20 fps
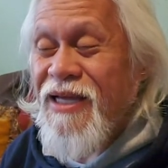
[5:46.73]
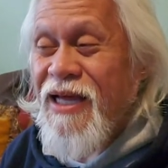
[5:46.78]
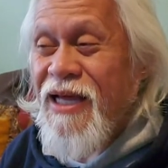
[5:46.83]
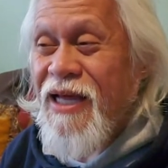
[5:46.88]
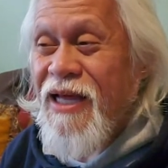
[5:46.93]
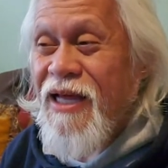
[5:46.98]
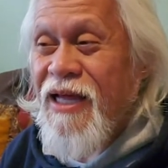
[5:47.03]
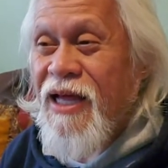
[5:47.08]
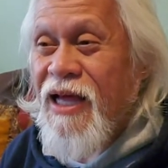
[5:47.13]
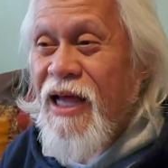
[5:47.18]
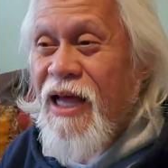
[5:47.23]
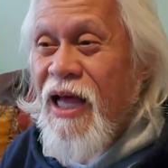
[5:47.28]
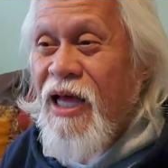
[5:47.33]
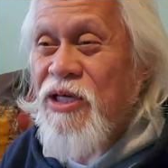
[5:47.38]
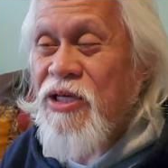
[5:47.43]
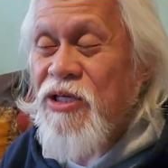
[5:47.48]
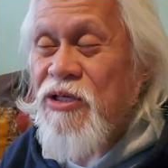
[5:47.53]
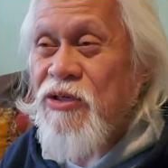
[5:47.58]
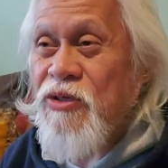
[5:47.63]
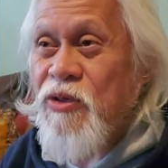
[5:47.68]
uh,
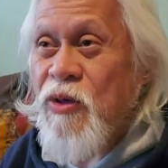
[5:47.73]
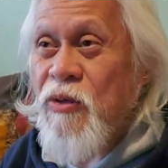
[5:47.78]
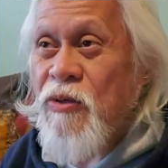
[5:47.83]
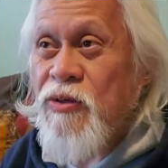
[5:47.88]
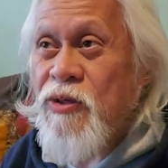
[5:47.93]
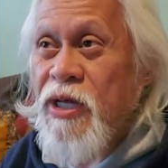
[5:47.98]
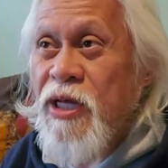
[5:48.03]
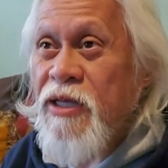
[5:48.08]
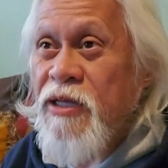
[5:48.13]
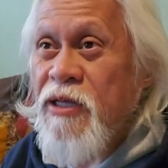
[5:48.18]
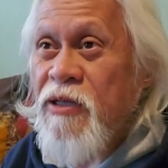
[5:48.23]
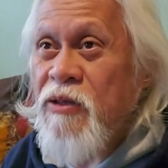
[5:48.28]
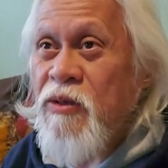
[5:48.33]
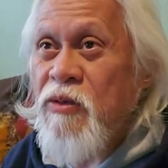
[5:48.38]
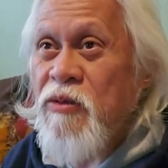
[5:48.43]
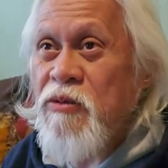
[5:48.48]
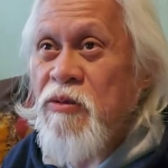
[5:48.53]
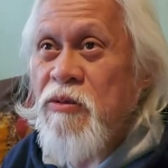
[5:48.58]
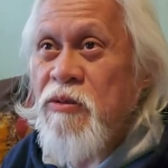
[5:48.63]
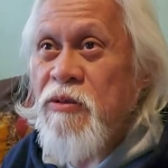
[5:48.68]
as you already
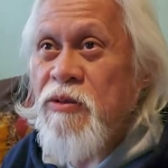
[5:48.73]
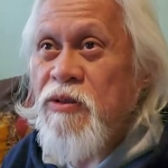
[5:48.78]
know, no,